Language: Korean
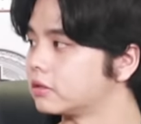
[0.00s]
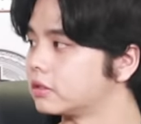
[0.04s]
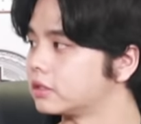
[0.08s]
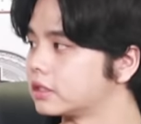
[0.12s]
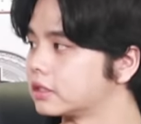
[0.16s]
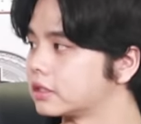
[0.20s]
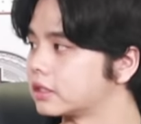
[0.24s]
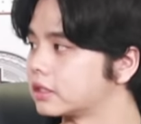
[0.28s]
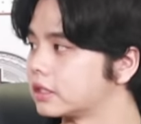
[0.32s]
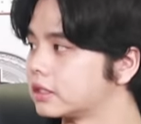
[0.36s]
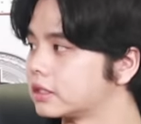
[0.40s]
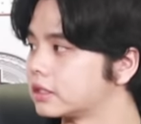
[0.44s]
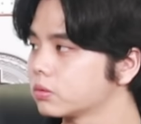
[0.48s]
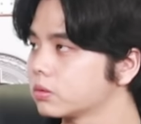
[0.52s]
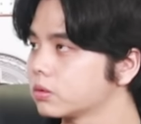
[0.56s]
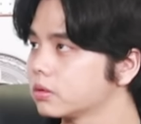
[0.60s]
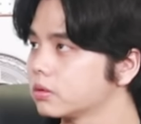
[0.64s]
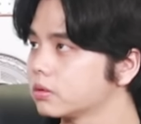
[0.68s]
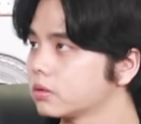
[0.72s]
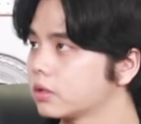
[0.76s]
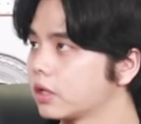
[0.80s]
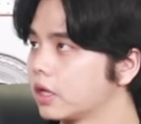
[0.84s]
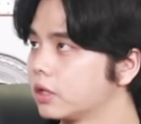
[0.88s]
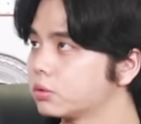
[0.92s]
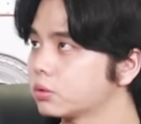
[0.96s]
지금까지
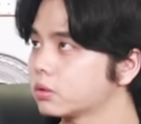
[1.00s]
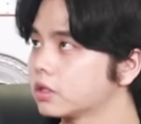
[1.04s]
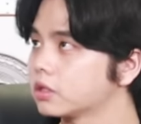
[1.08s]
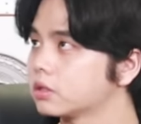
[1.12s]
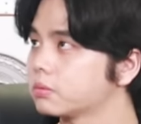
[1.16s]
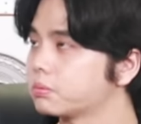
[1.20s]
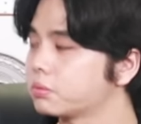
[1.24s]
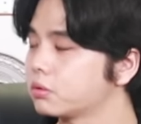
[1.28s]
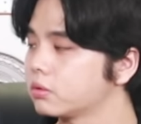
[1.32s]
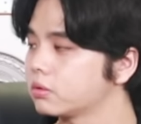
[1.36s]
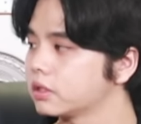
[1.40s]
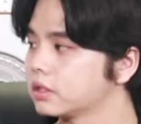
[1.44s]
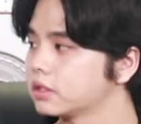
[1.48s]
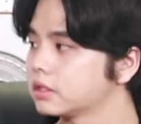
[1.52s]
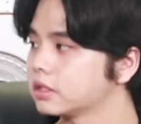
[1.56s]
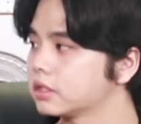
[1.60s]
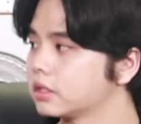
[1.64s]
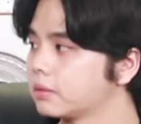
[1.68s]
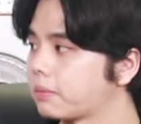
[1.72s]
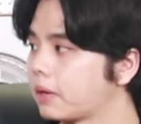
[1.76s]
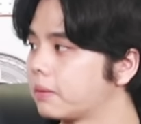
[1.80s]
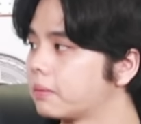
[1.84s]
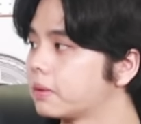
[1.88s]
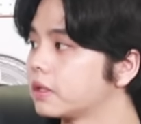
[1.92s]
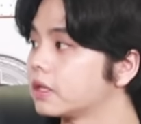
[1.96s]
계속해서 프로그레스는
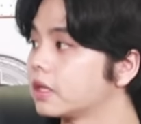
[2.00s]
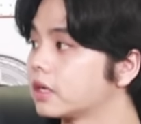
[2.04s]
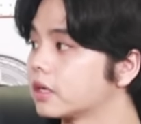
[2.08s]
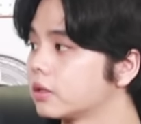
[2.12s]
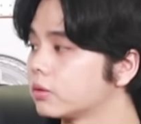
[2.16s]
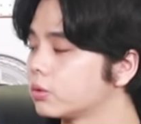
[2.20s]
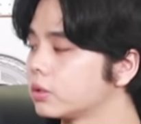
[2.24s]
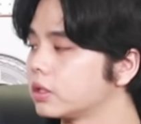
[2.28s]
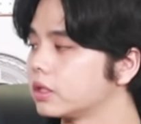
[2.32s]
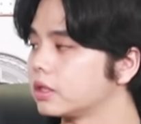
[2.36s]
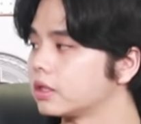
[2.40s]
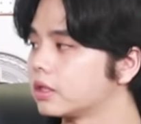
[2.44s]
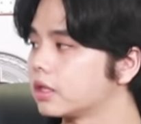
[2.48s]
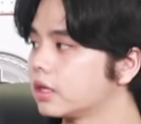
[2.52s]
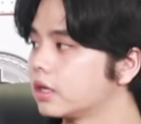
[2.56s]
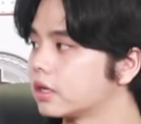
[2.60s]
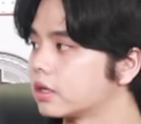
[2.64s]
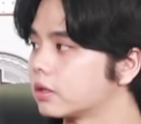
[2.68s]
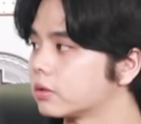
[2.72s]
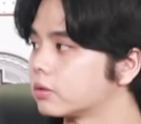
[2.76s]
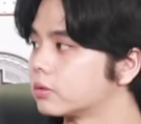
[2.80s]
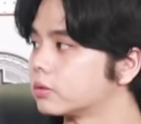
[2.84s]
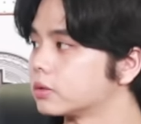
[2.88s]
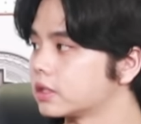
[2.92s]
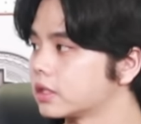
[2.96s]
밟아나가고
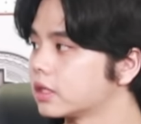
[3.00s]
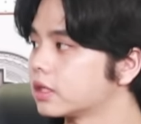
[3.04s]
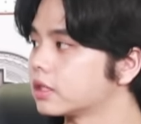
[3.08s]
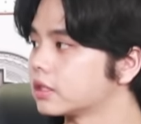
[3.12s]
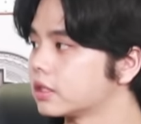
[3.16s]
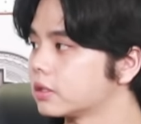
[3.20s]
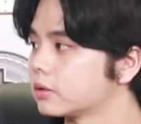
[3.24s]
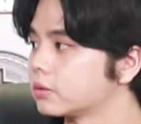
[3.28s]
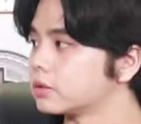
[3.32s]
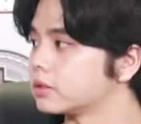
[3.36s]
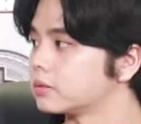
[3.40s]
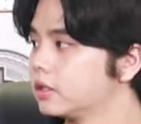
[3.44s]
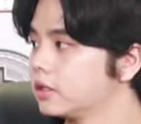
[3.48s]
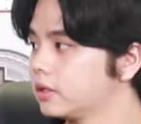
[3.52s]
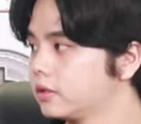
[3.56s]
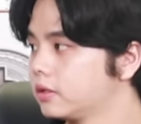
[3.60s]
있다라고 생각은 하고 있습니다.